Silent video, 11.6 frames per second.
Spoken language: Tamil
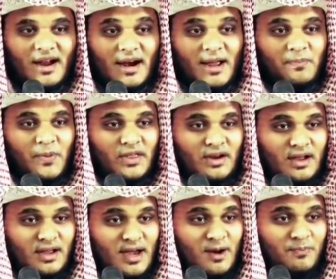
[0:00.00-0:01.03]

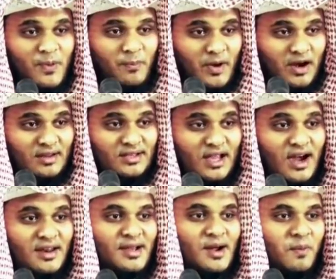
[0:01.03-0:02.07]
கிடைப்பதற்கு ஏற்ப பள்ளி
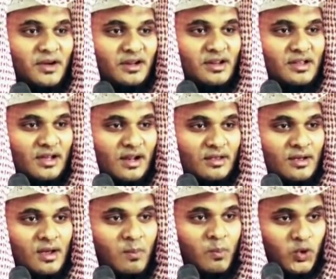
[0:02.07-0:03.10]
தயாரிக்கப்பட்டிருக்கிறது
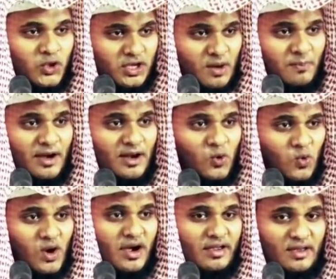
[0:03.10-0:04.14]
புதிய பள்ளி
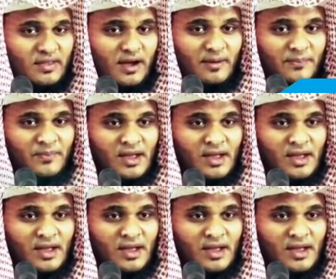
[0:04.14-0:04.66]
உருவாகியதா